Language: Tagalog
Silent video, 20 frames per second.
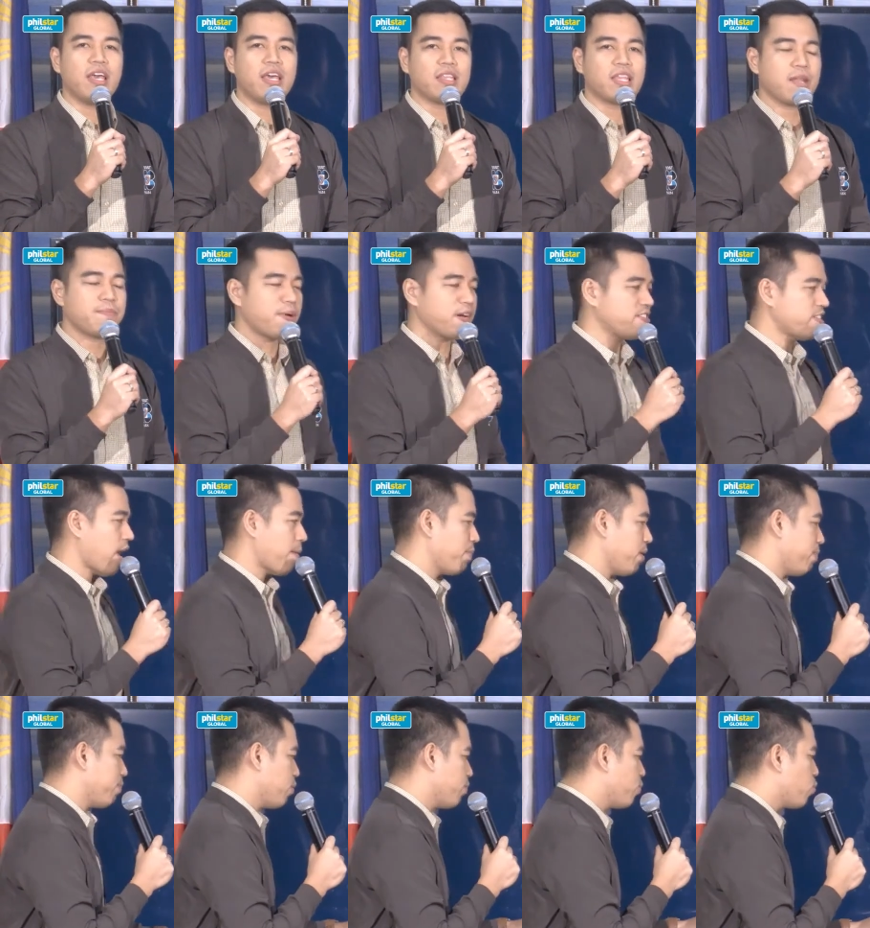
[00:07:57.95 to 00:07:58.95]
Then
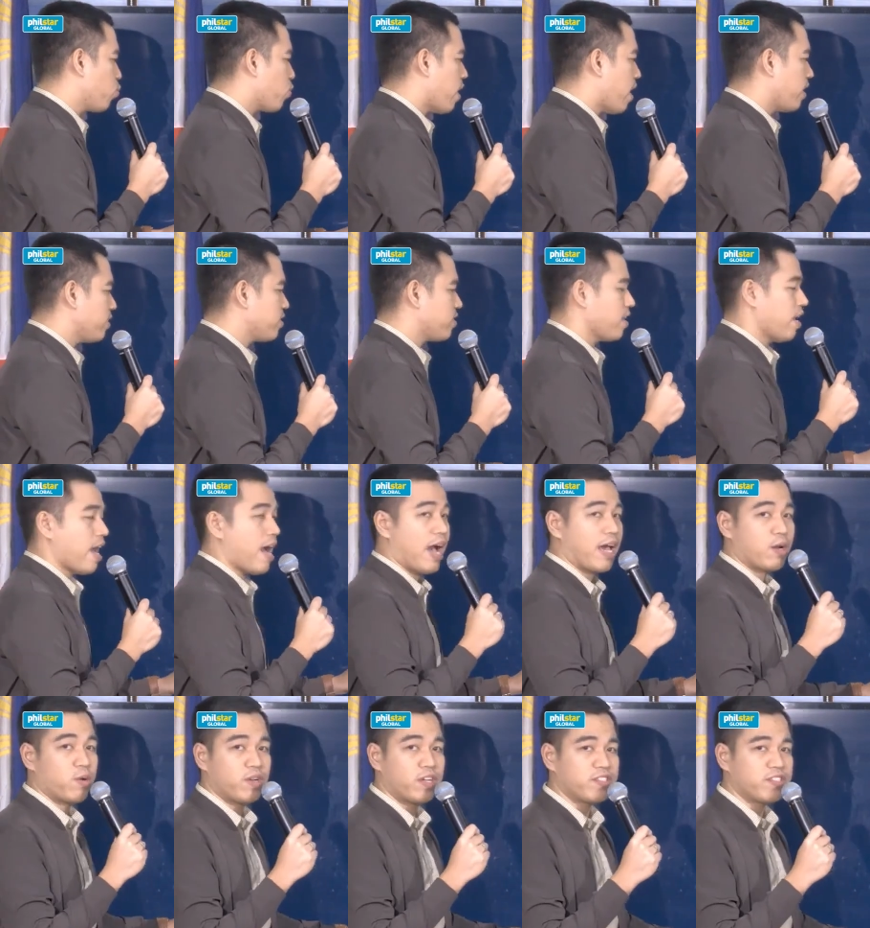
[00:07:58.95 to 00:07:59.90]
pagsapit po bukas, araw ng